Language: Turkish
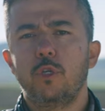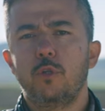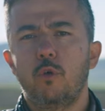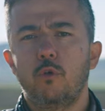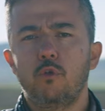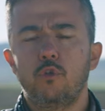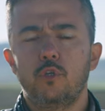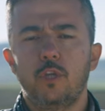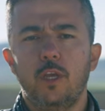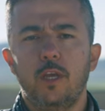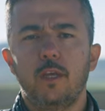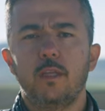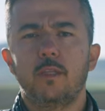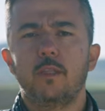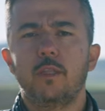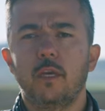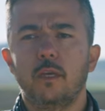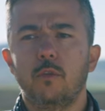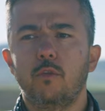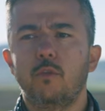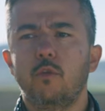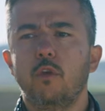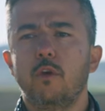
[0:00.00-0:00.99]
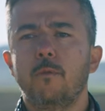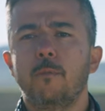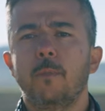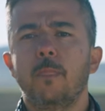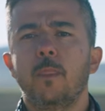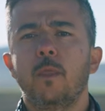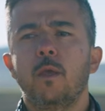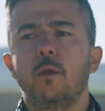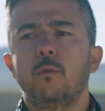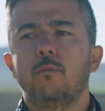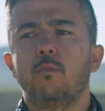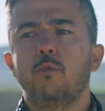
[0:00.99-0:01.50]
yıl önceye dayanıyor.
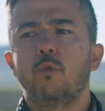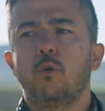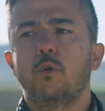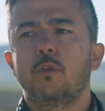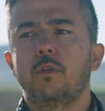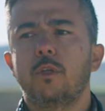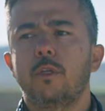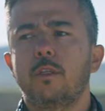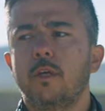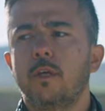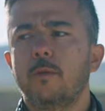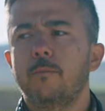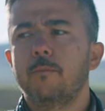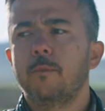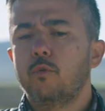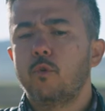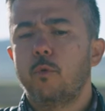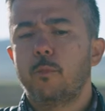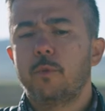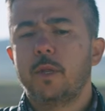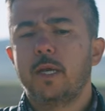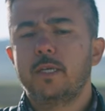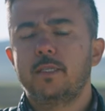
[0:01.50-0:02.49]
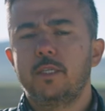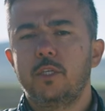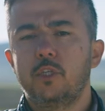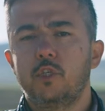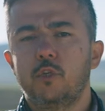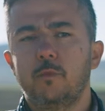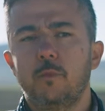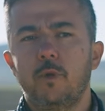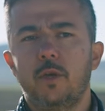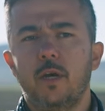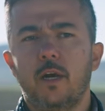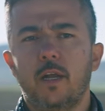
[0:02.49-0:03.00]
Bu noktada toprak
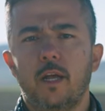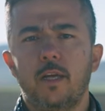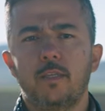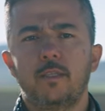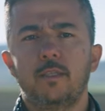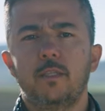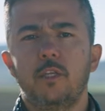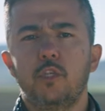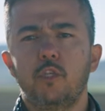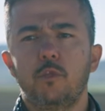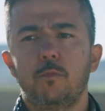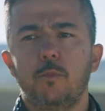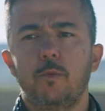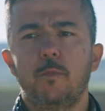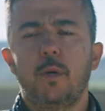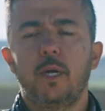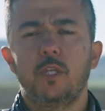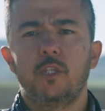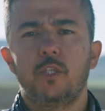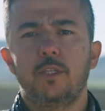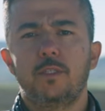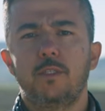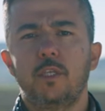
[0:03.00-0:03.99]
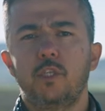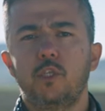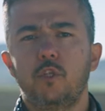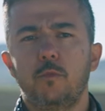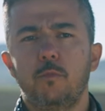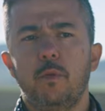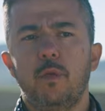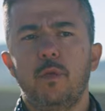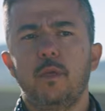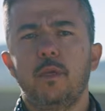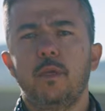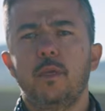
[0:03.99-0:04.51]
seçimi, arazi seçimi, bahçe
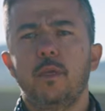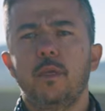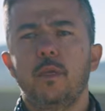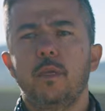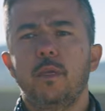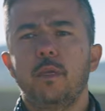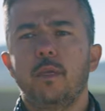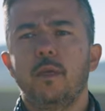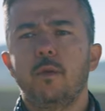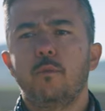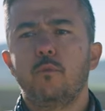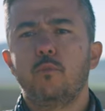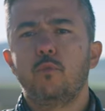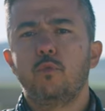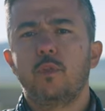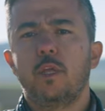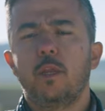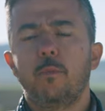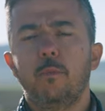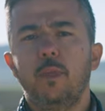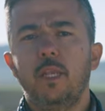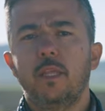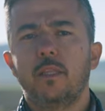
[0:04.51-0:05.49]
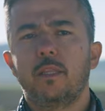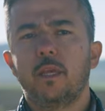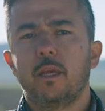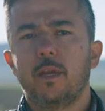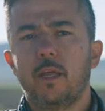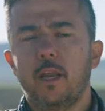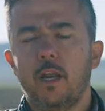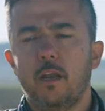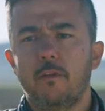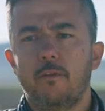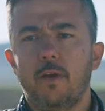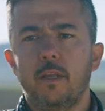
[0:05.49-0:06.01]
seçimi e, bunları birlikte
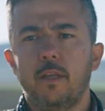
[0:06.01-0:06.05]
karar